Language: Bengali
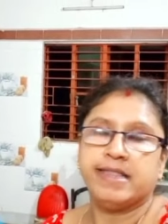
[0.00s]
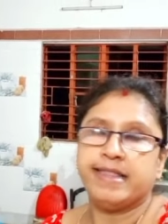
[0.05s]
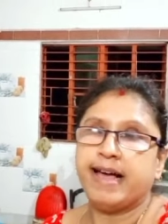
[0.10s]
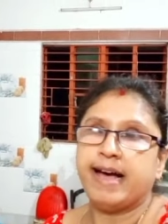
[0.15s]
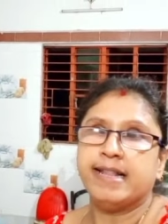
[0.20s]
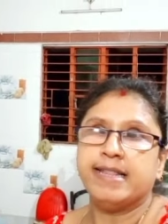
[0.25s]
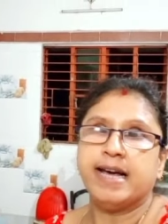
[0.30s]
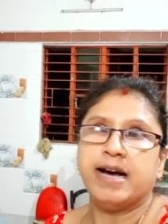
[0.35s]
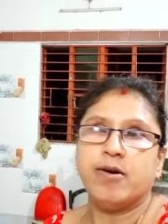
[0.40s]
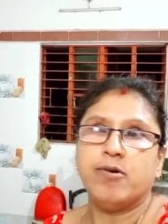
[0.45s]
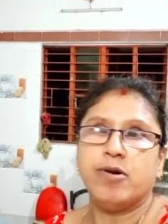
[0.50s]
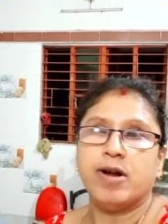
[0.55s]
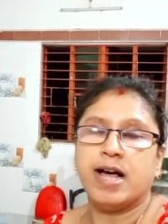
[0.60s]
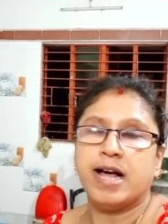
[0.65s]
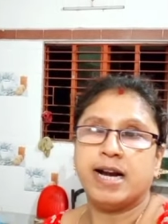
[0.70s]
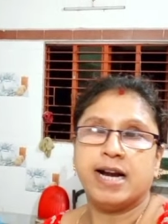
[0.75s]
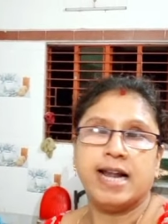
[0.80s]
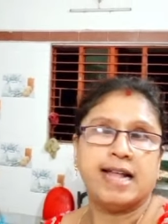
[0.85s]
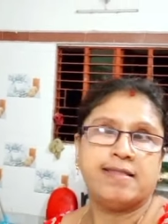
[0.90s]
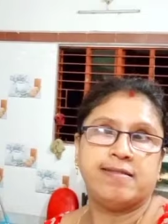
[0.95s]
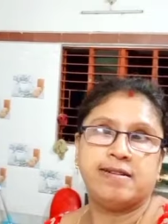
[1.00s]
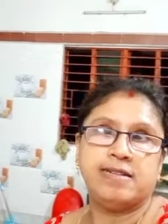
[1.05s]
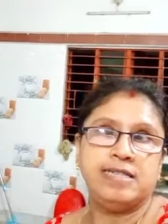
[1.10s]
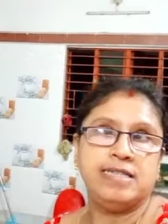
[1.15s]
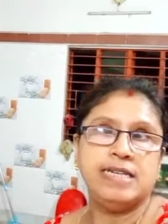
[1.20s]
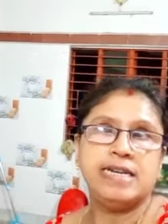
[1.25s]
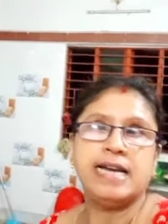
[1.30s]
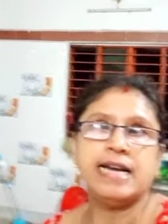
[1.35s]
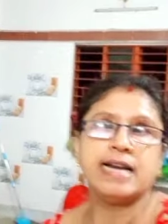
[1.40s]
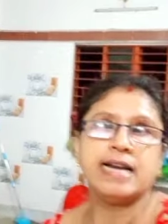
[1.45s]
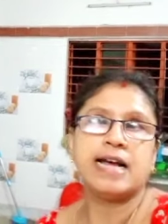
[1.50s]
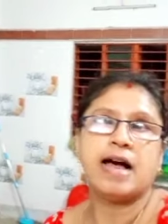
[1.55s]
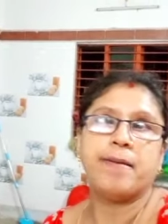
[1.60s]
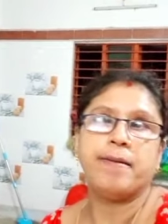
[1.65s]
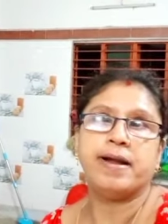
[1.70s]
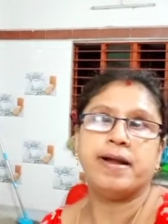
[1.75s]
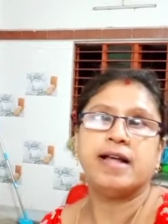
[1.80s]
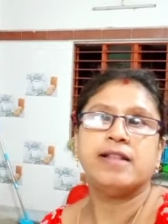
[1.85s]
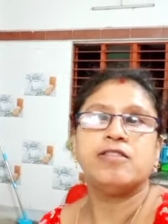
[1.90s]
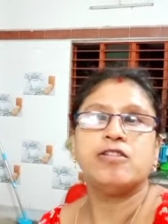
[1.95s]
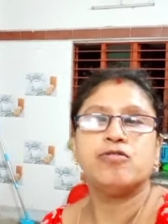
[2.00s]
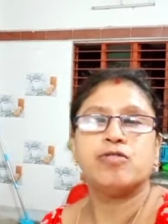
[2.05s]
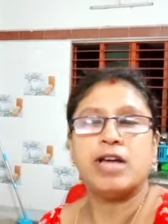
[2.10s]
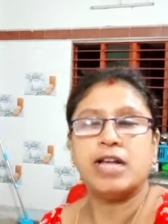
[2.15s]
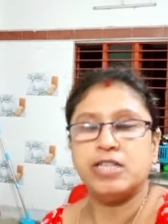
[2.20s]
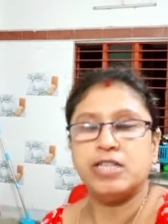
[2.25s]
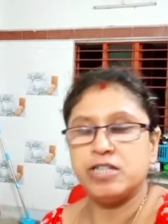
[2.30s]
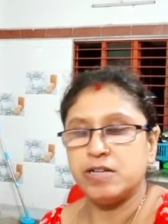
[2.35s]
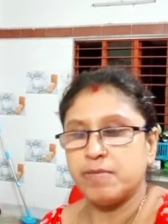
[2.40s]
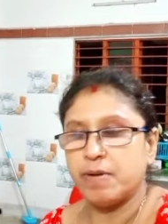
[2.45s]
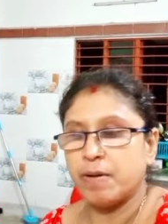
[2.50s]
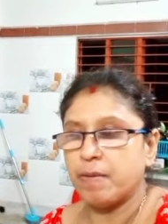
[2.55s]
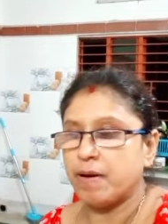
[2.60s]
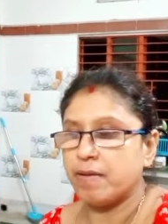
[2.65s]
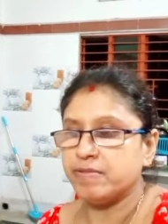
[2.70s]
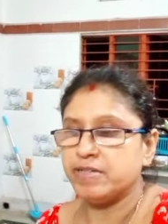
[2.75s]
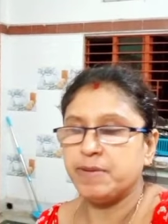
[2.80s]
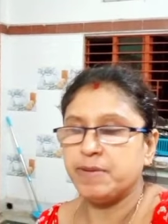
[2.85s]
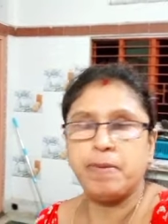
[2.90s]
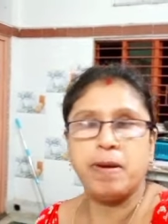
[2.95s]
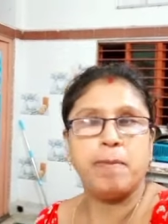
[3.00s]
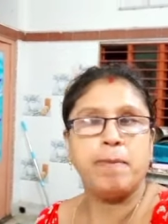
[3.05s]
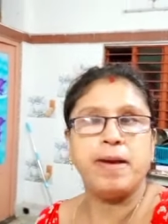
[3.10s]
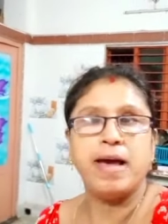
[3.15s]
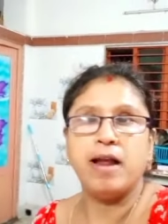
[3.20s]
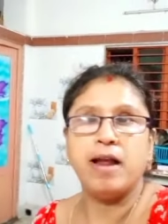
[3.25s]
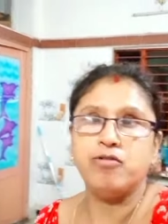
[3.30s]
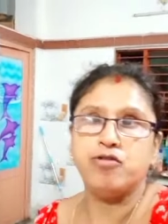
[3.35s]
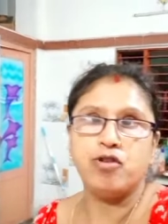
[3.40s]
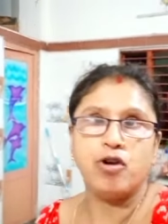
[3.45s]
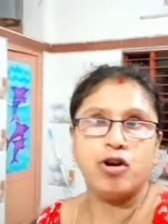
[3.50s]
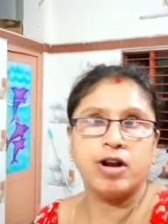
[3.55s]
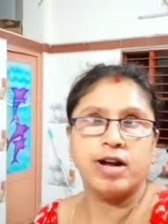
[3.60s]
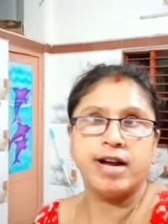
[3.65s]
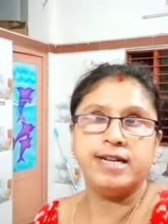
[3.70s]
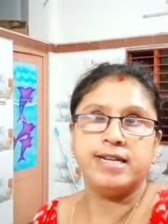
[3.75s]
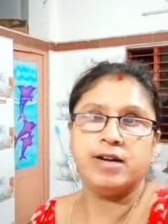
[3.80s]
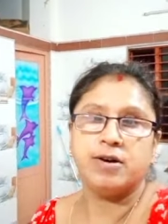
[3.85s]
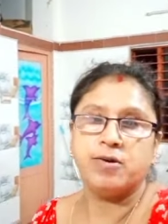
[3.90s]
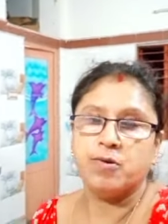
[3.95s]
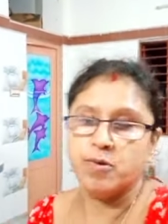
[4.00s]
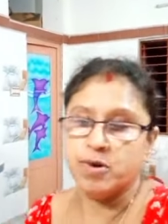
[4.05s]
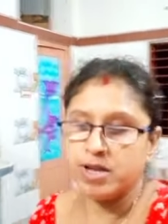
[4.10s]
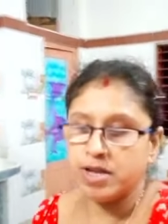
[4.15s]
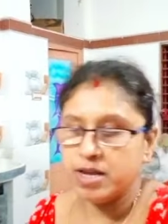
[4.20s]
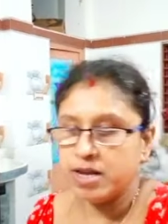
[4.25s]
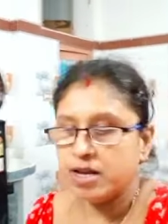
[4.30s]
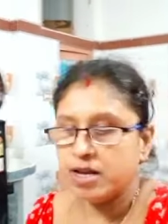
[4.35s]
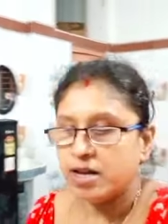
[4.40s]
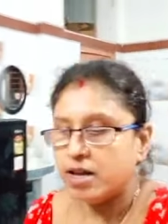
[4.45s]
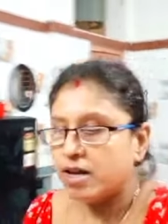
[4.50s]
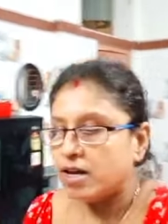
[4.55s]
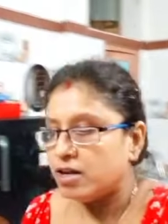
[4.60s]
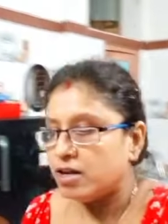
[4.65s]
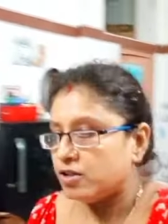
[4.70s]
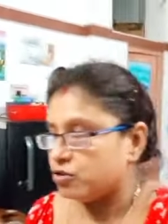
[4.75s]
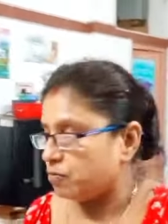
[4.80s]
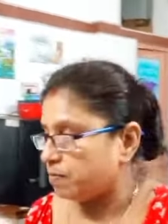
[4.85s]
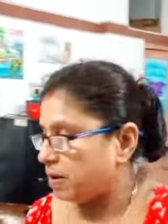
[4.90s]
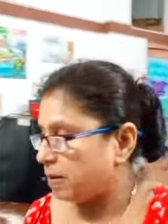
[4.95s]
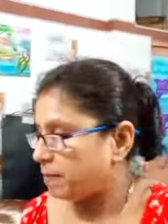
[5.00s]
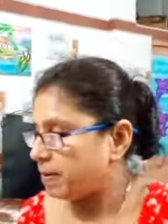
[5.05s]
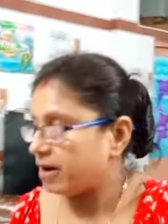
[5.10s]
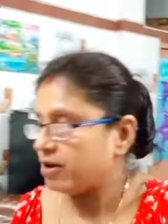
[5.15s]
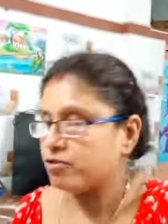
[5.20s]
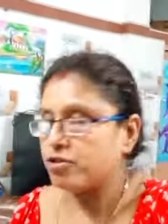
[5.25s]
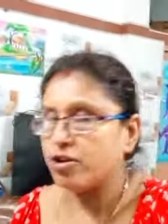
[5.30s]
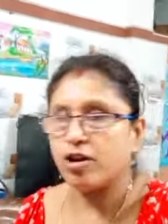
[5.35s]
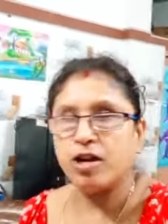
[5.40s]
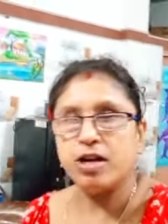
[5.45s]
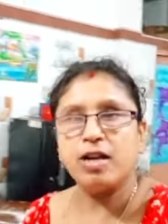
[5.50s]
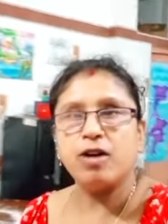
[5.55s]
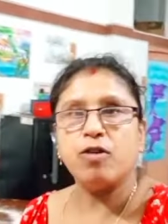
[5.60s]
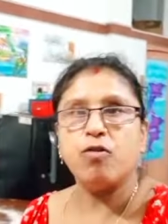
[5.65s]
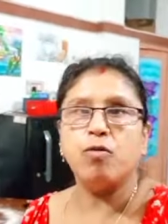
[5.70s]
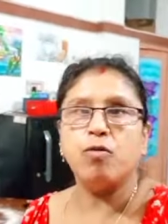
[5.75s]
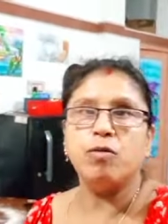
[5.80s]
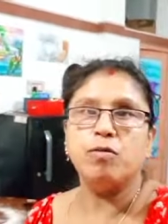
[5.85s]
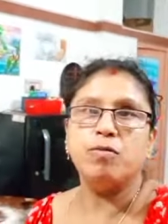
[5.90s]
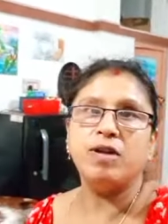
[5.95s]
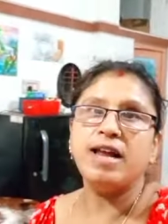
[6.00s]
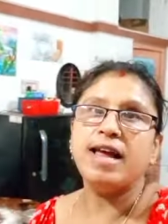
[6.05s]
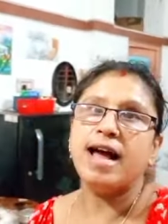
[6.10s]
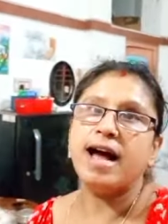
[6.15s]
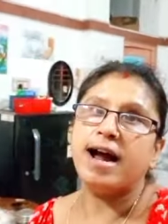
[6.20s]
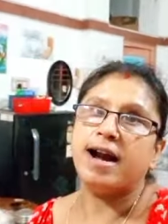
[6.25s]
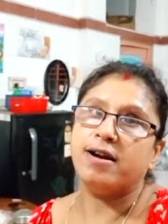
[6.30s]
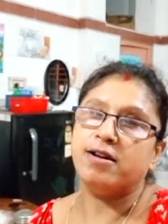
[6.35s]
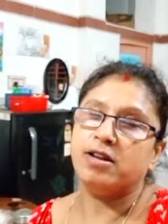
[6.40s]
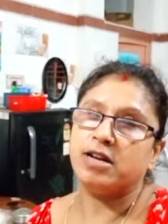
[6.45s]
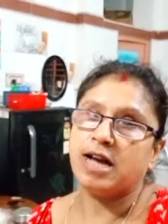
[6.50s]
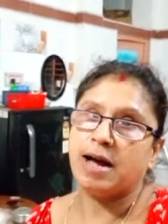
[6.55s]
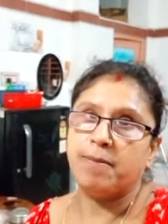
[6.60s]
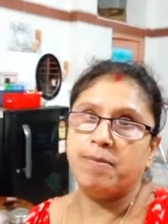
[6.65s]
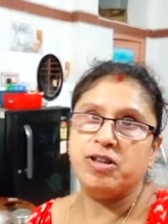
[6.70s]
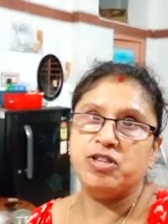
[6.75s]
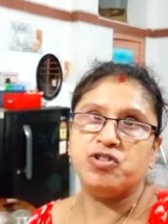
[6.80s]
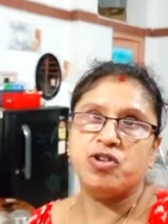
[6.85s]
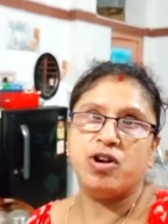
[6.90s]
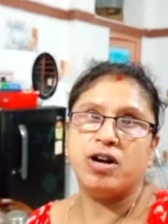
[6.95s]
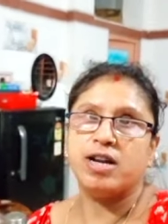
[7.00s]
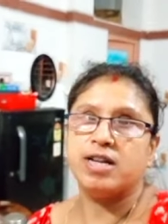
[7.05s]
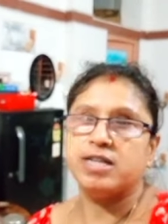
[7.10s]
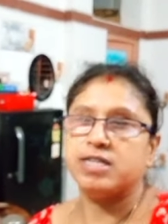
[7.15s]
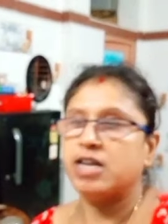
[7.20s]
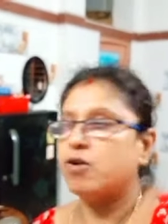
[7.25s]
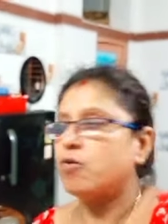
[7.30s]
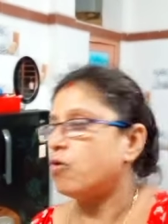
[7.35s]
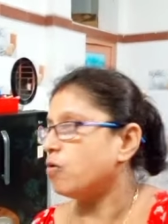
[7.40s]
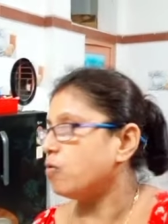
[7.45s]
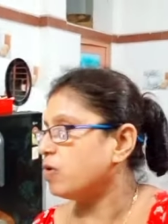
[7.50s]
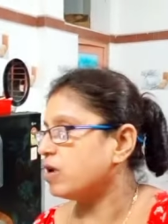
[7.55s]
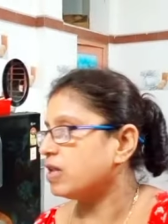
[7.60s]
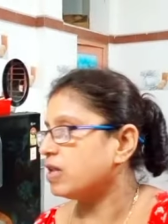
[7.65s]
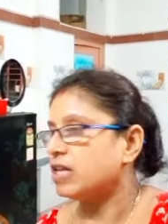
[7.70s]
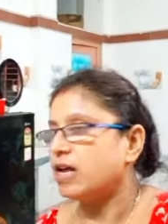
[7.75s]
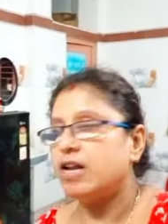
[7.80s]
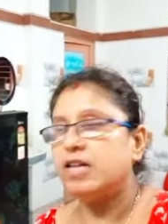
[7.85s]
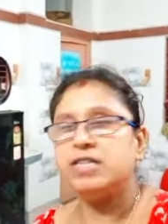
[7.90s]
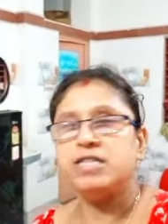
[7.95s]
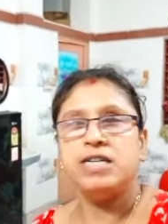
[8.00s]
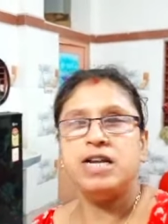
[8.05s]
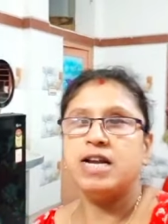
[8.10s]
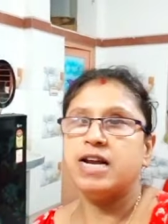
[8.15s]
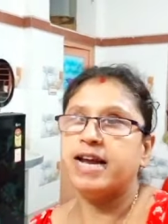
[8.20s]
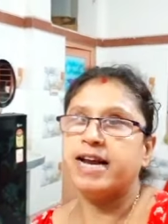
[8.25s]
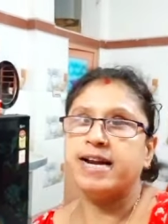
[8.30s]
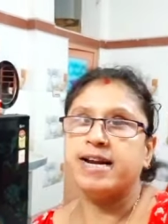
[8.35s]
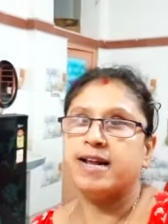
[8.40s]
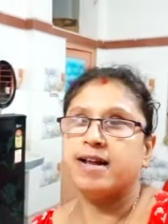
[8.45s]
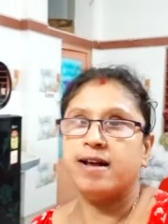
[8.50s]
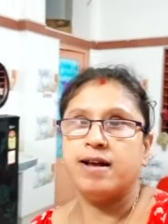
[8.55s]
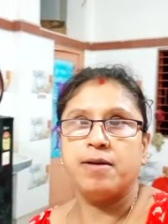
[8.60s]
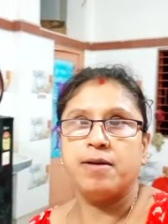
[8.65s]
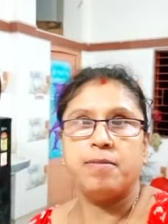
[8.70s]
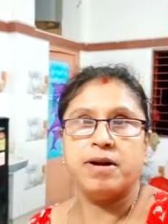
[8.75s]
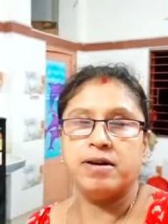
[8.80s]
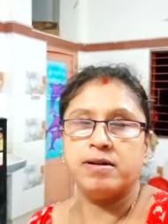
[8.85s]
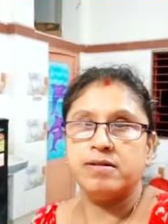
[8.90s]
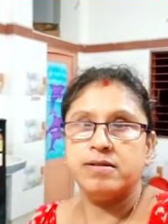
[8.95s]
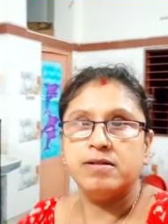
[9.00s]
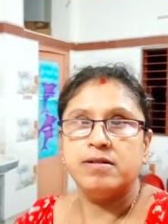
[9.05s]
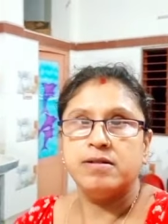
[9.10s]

দাদা ওরা রাত্রে চিকেন খাবে না তো তার জন্য ভাবলাম যে পেঁপে আলুর তরকারিটা করি তো পেঁপে আলুর তরকারিটা করবো বলে আর ওই কাবলি আর কি করবো না তাহলে চিকেনটা আমার